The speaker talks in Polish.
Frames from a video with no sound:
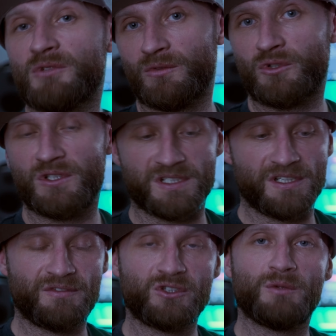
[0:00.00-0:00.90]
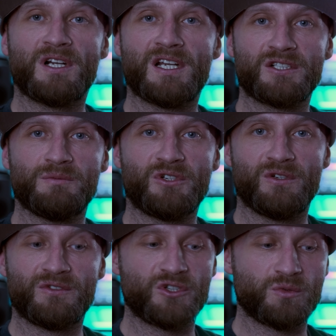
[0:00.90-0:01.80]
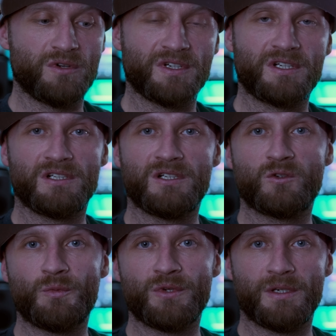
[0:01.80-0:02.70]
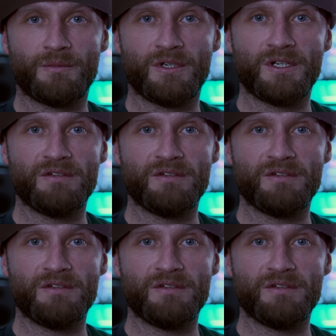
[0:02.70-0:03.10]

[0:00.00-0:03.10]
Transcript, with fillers: nową sztycę, jak wiadomo, każdy myślący człowiek e, kupiłem e,